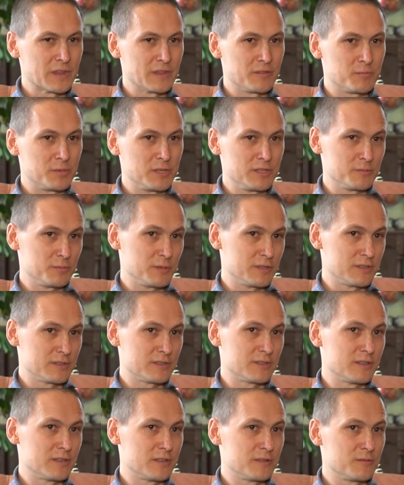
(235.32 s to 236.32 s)
И, в принципе, это
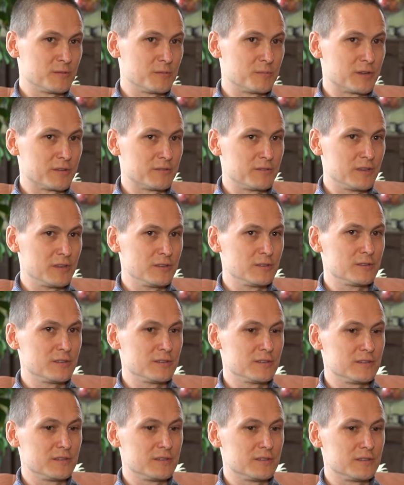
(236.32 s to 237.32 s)
стало его
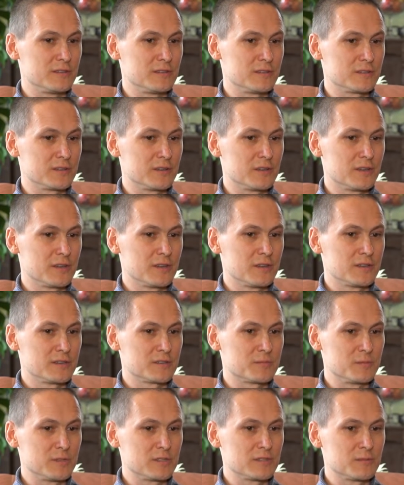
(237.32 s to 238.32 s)
профессией и даже
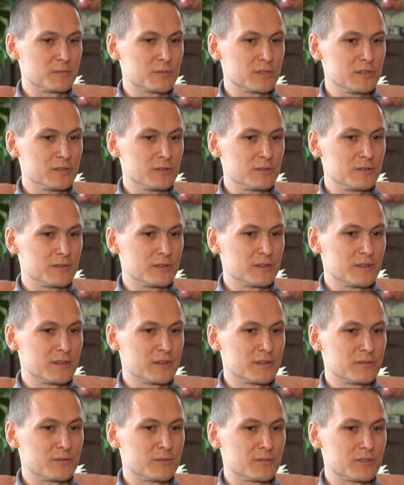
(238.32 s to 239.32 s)
смыслом жизни.
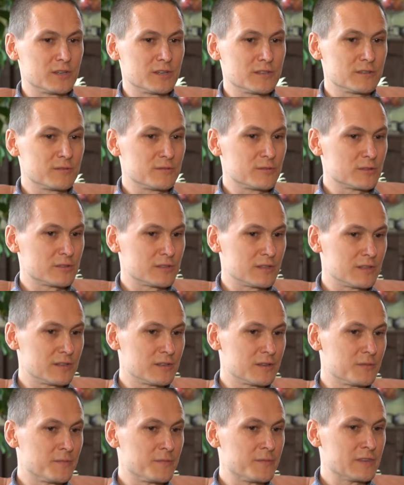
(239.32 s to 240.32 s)
Он счастлив, он
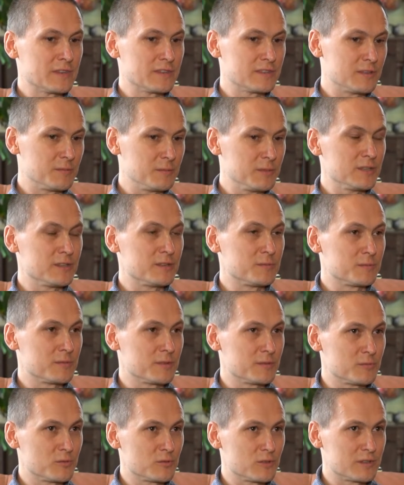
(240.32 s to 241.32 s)
стал знаменитым
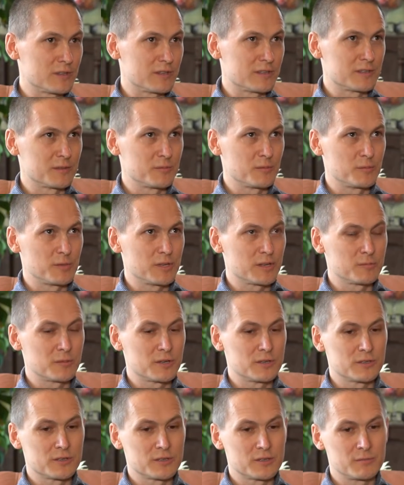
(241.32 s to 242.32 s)
музыкантом и
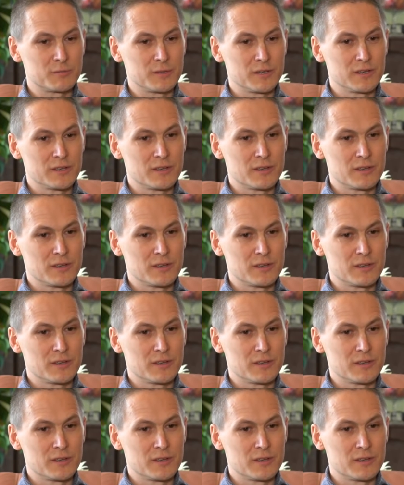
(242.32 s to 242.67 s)
барабанщиком.